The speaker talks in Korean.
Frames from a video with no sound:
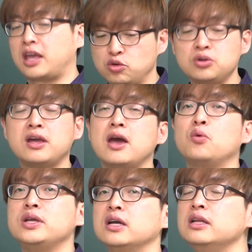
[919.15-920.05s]
계속
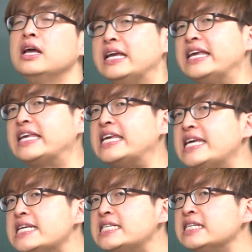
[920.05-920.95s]
얘기하고 있는 이
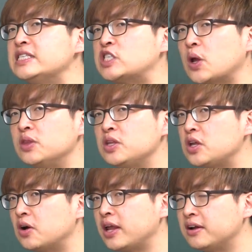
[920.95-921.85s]

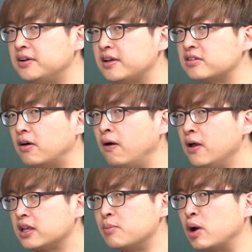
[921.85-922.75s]
기승전결에 의해서
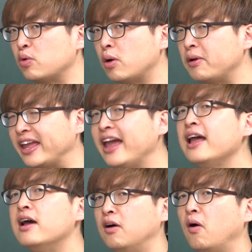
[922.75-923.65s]

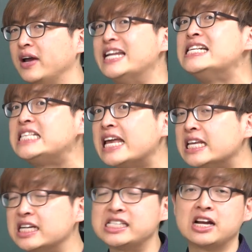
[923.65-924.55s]
김한규합에게 어,
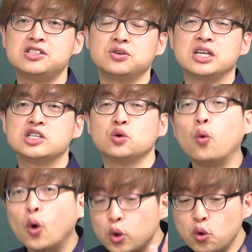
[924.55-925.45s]
일대기들 잘
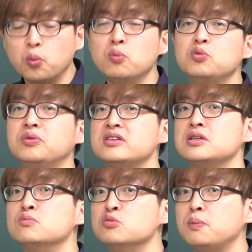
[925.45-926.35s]
정리하시고 요번
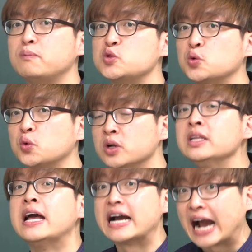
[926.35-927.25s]
부분에서는 문법적으로는
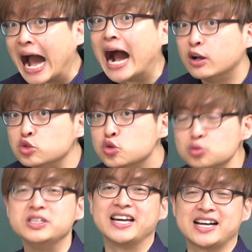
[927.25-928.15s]

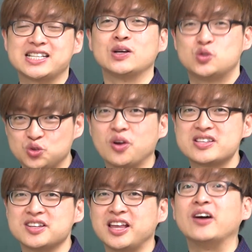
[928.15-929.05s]
강조구문이 가장
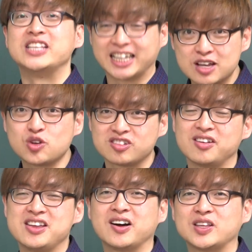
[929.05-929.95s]
중요했었네요. 자, 계속해서
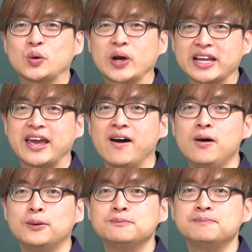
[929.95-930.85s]
이어가도록
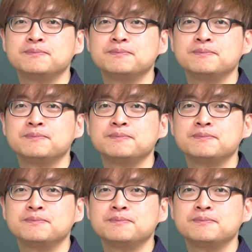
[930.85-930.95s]
할게요.